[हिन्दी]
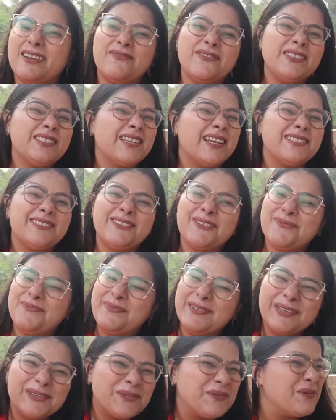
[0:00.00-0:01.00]
स्टफिंग जैसी तो
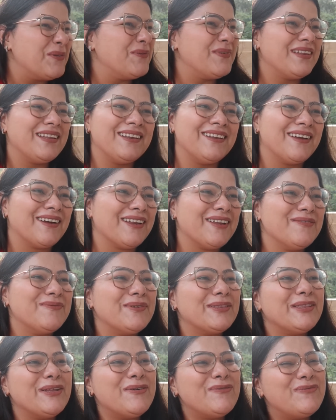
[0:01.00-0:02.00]
बिल्कुल भी नहीं लग रही
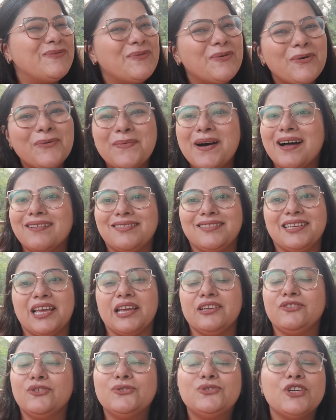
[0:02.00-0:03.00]
मतलब वो बात नहीं
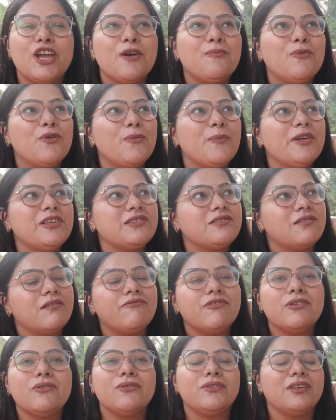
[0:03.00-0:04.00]
आई जो जयपुर में
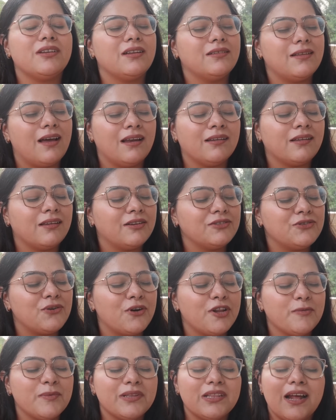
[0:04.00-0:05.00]
स्टफिंग होती है ना दाल की
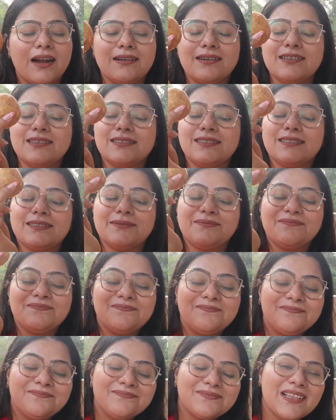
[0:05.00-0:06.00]
कचौड़ी में दैट इज
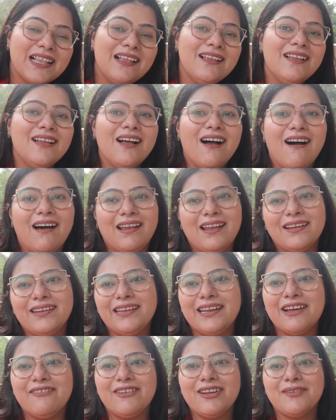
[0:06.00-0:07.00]
अलग
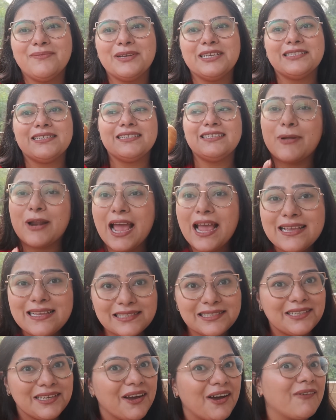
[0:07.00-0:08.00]
ही लेवल अमेजिंग
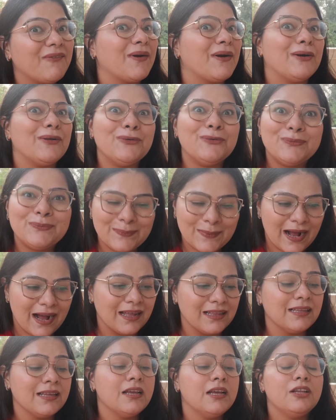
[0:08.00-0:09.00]
प्राइस की अगर मैं करूँ
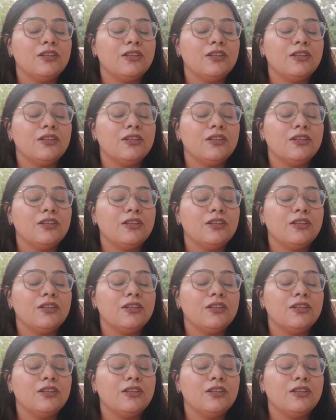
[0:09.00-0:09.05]
बात